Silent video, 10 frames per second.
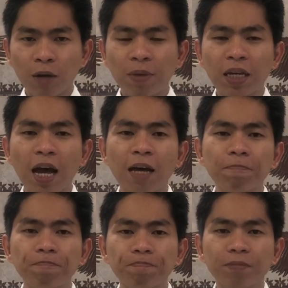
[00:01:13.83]

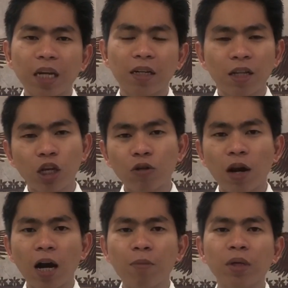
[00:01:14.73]
Kaibigan, nandito
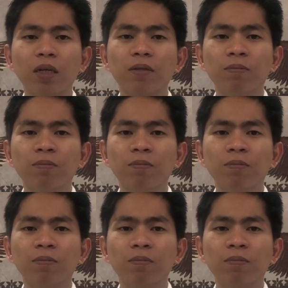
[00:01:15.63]
lang kami.